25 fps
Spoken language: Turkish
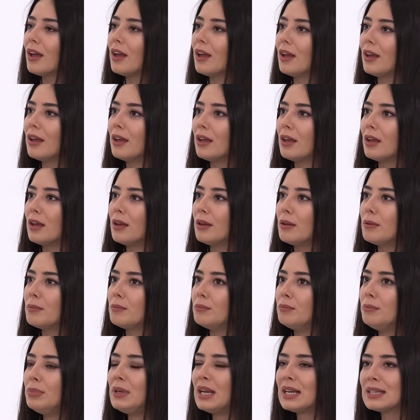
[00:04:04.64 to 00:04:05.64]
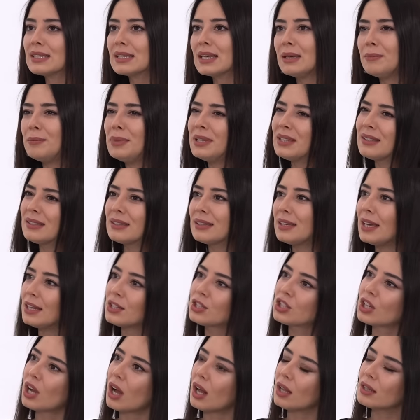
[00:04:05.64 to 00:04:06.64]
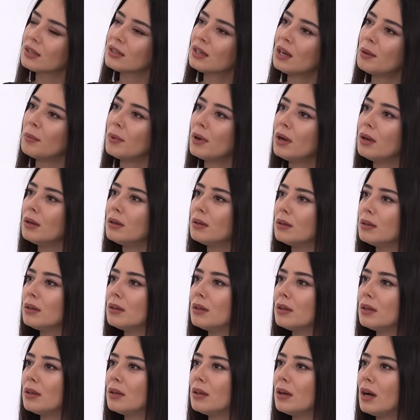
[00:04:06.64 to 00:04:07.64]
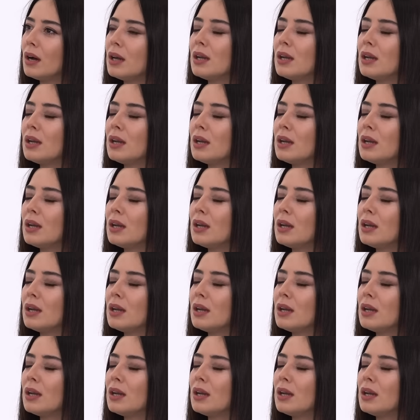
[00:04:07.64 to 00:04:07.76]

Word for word: Ee, biraz bir tık geç kaldık ama e,